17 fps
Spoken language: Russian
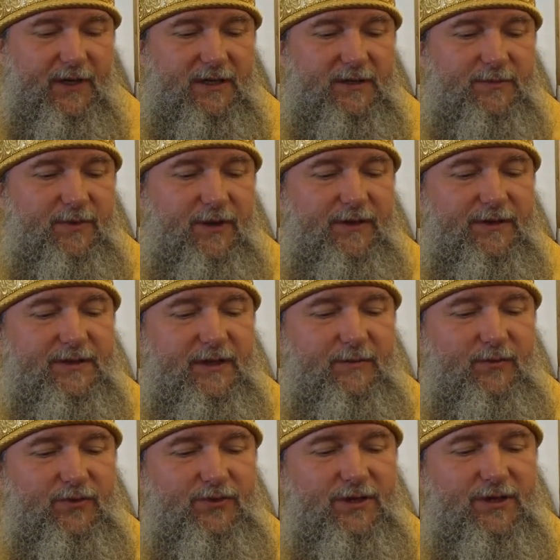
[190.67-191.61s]
избавиться
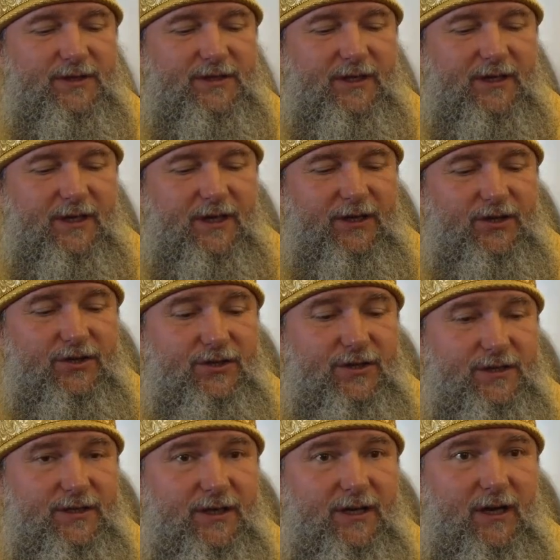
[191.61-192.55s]
от мучения, сохранить
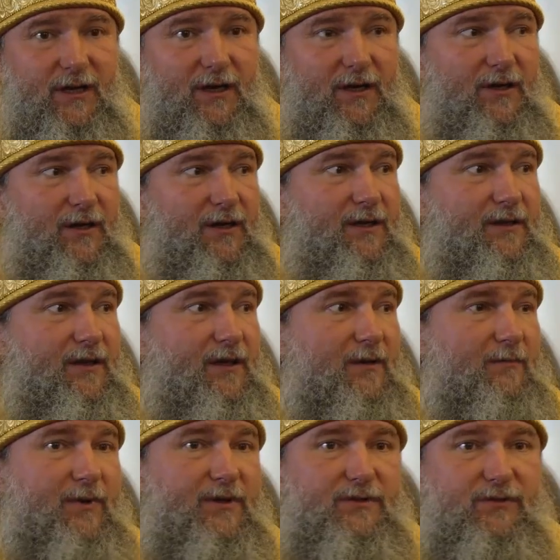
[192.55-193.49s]
жизнь. Как? Говорит,
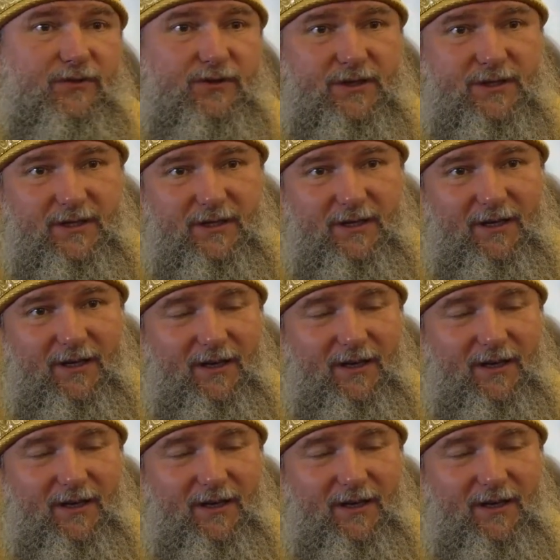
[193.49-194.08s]
послушайте,